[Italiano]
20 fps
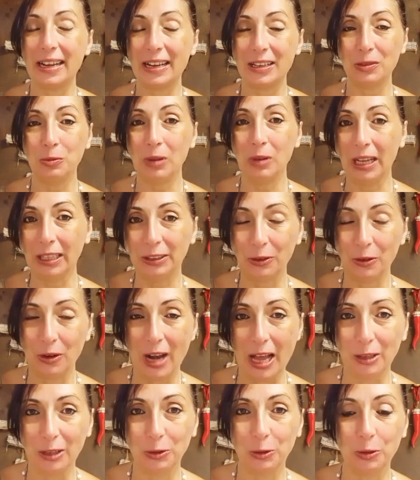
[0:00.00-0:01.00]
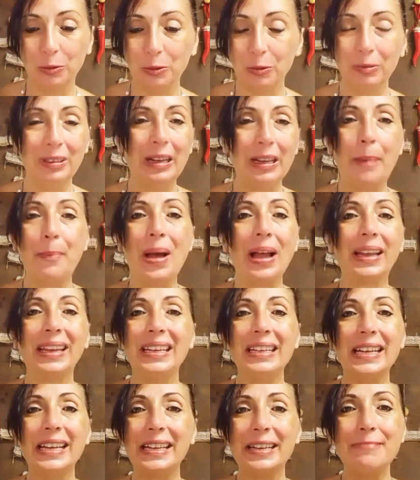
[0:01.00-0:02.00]
che era sull'altro lato. La
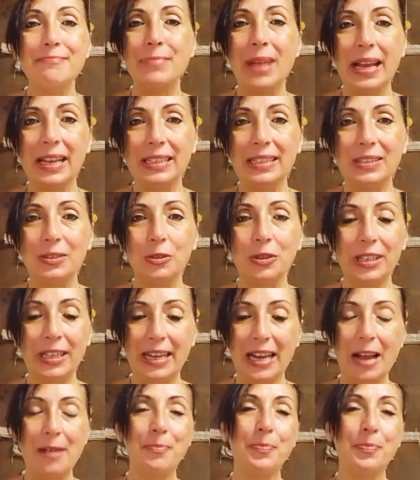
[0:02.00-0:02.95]
macchina era in mezzo, i